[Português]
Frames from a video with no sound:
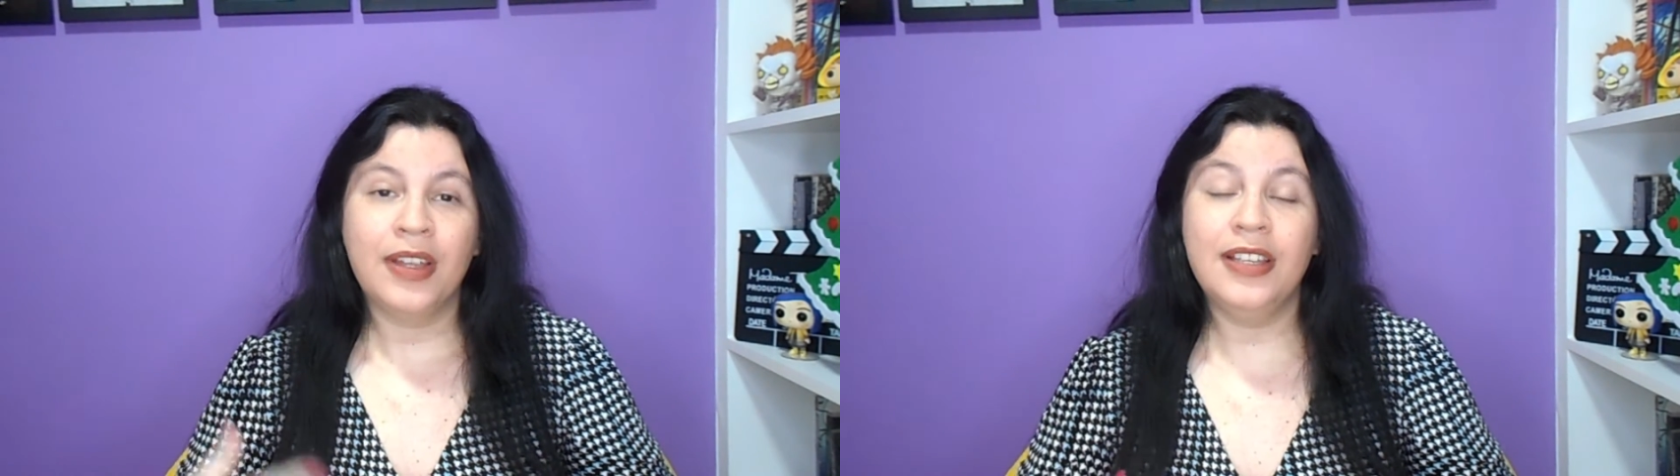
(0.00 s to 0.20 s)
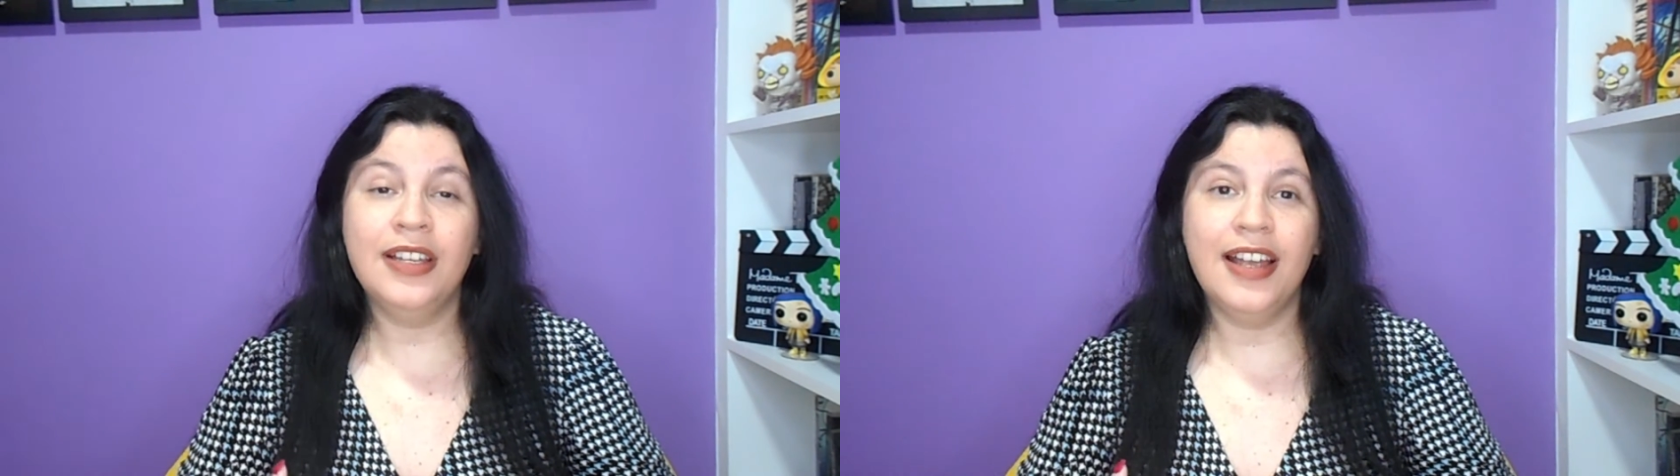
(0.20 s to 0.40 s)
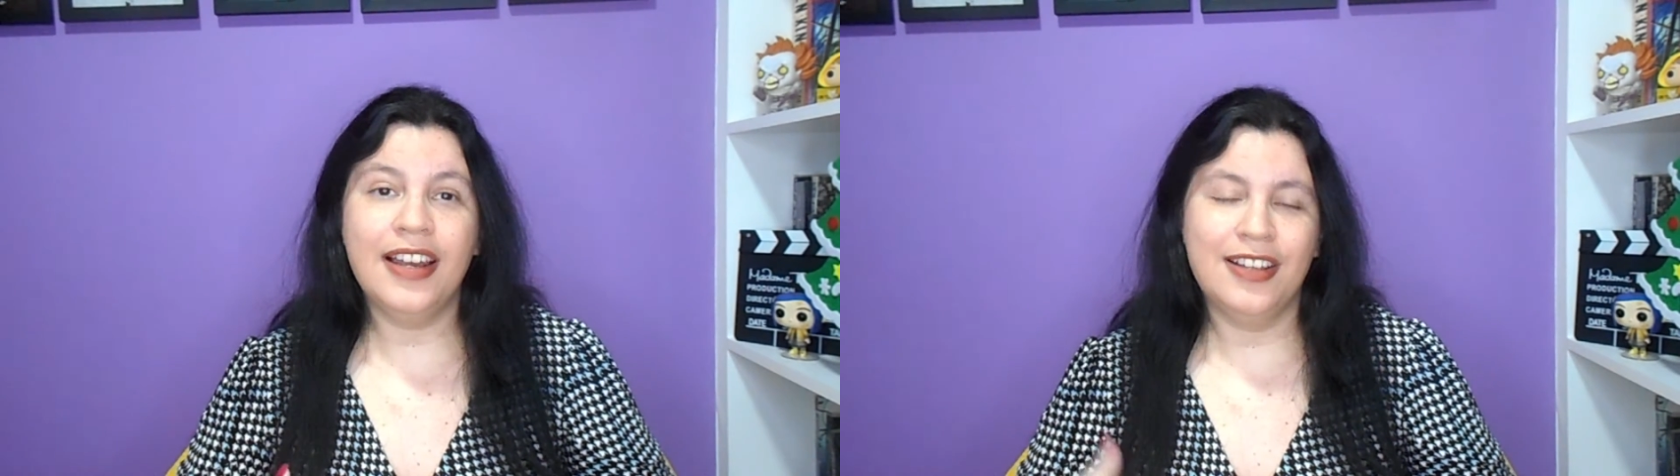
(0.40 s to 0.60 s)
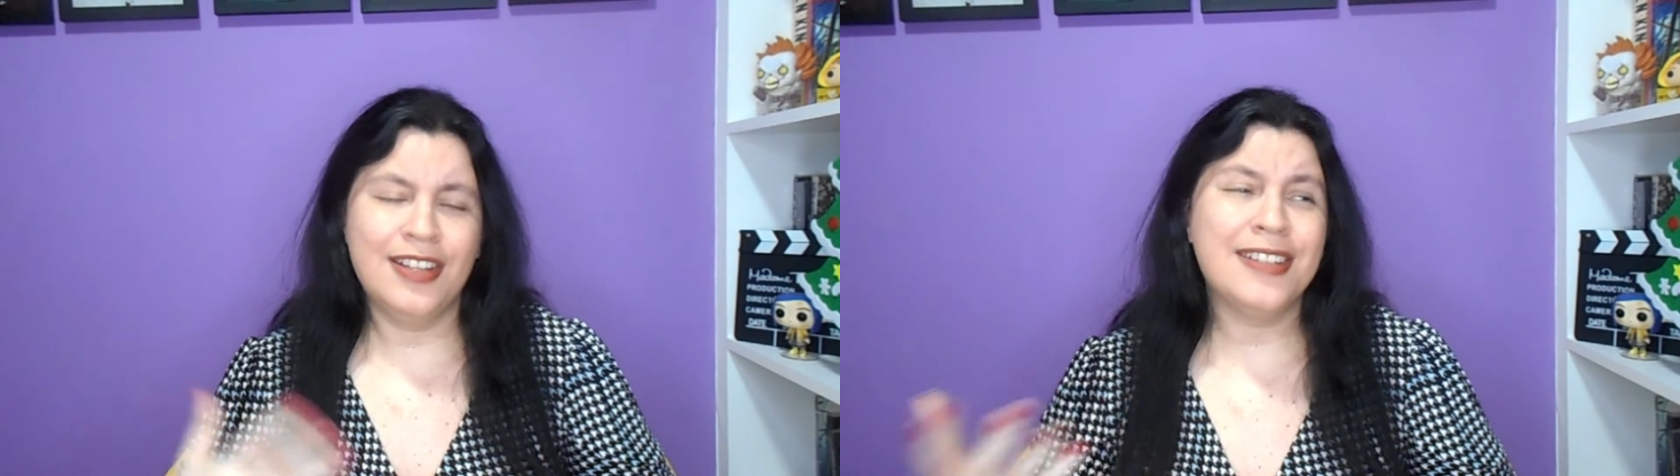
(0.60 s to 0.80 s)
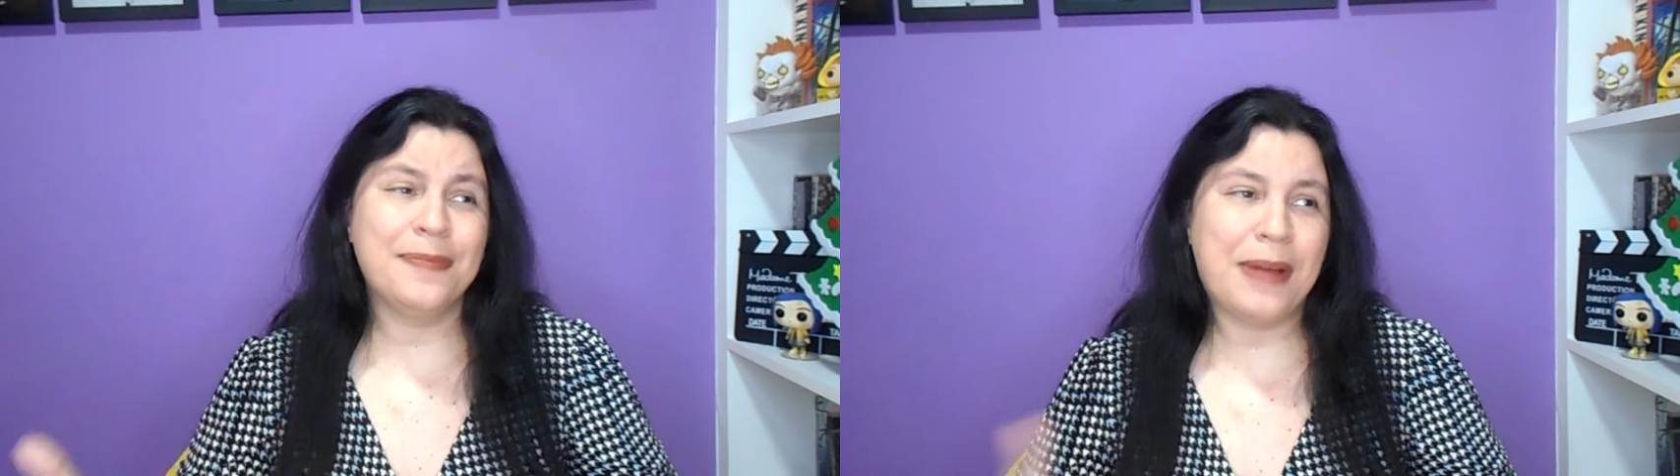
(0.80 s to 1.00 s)
E ela,
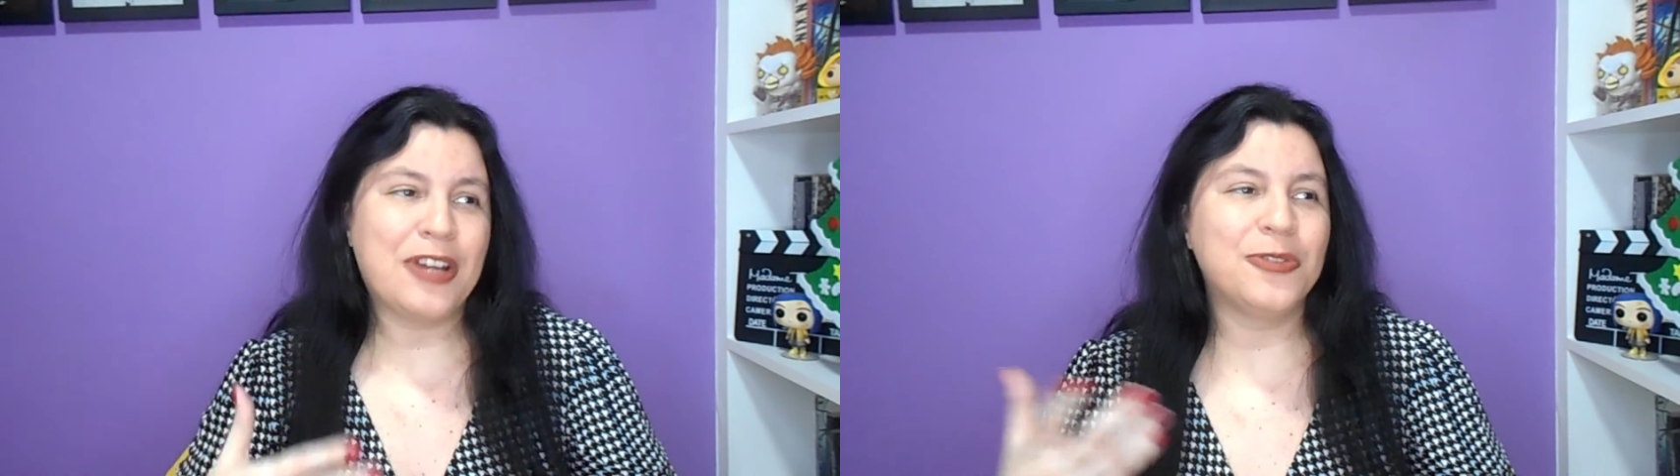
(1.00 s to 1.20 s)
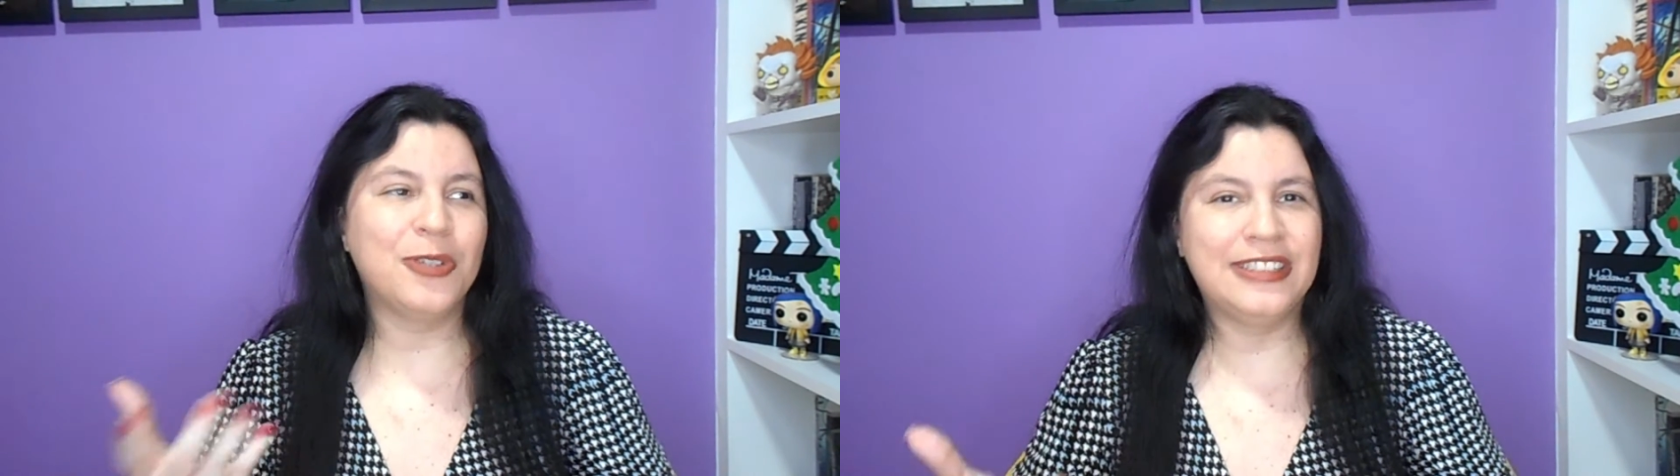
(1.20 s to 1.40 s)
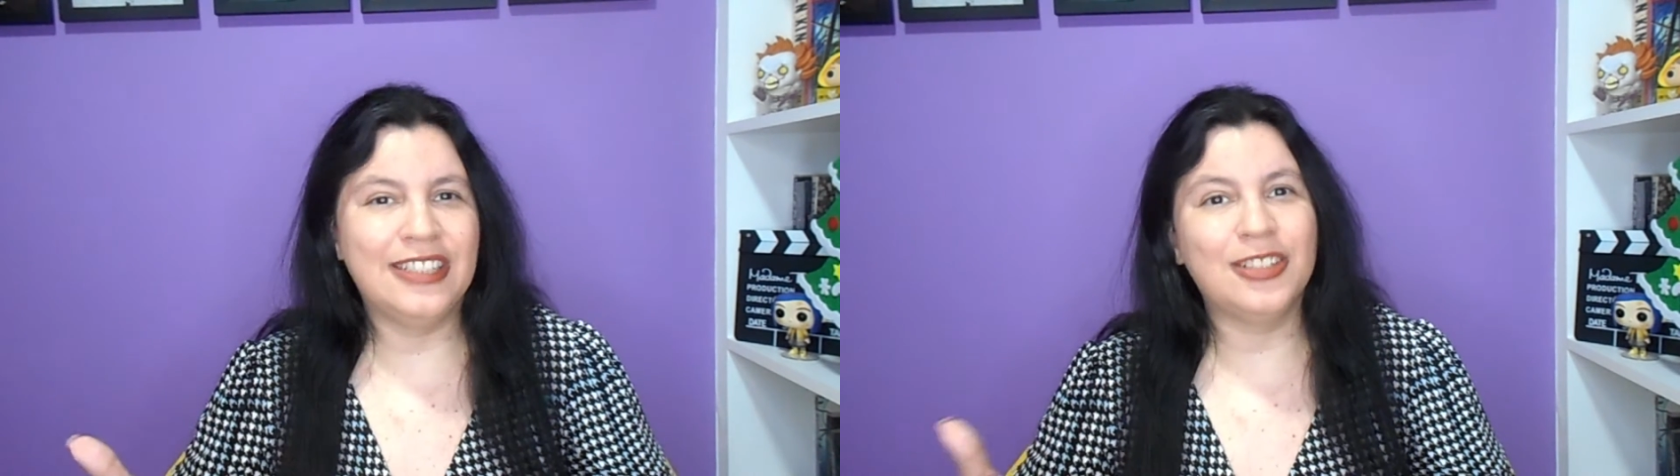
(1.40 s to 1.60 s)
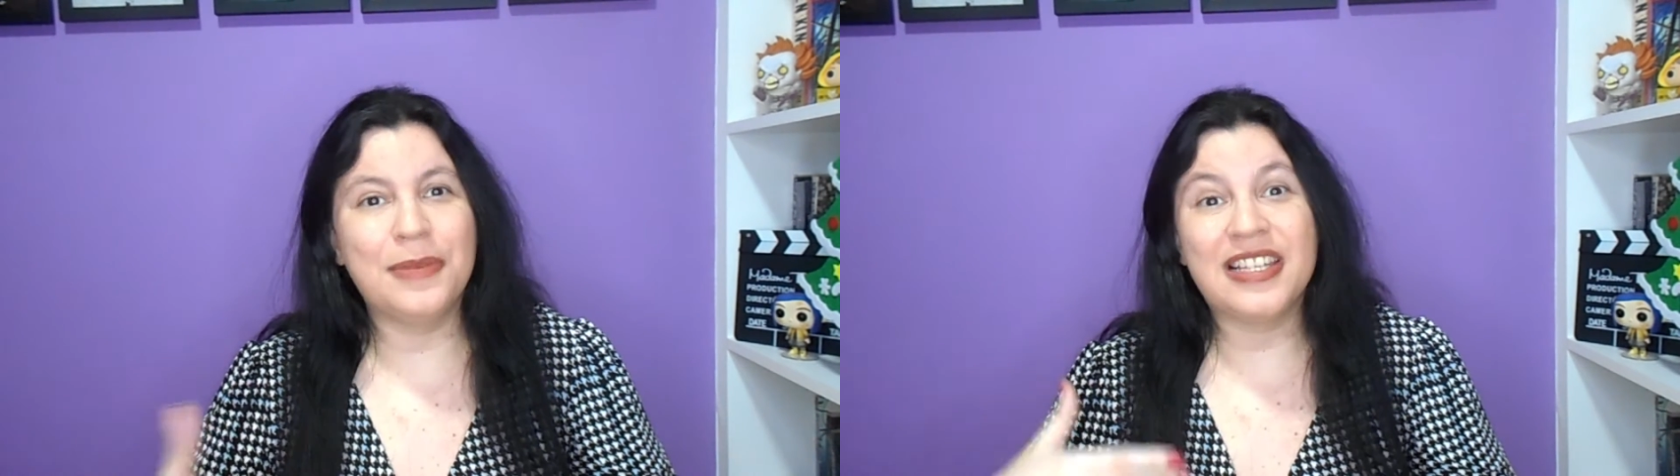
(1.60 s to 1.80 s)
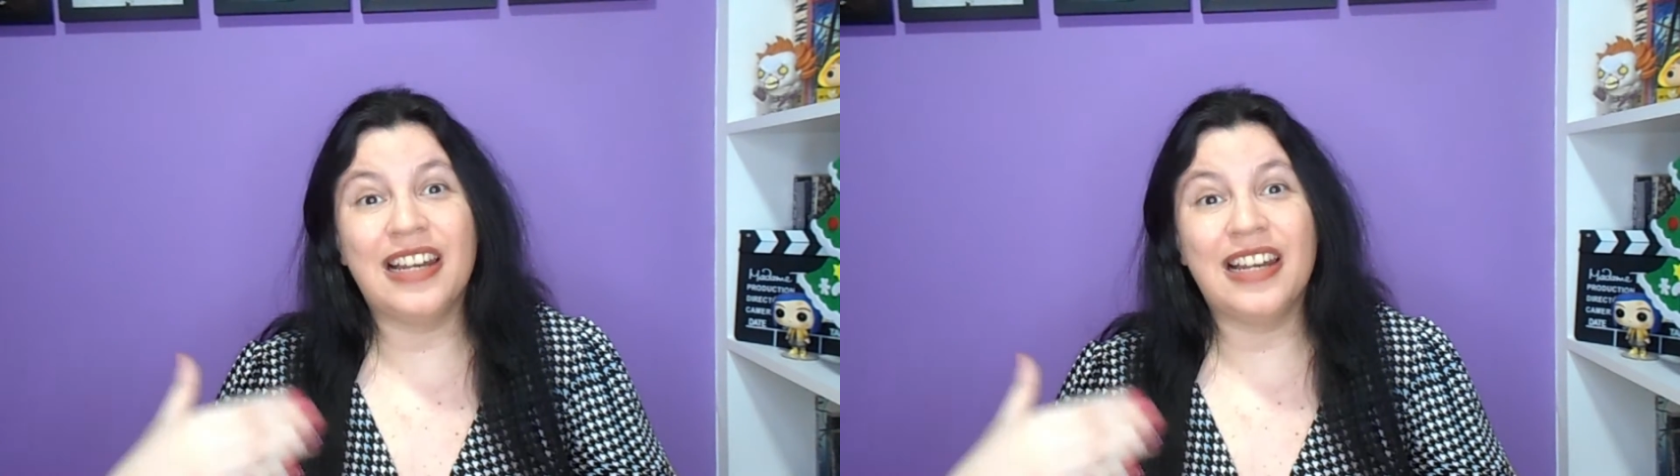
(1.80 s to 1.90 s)
essa parte do roteiro também,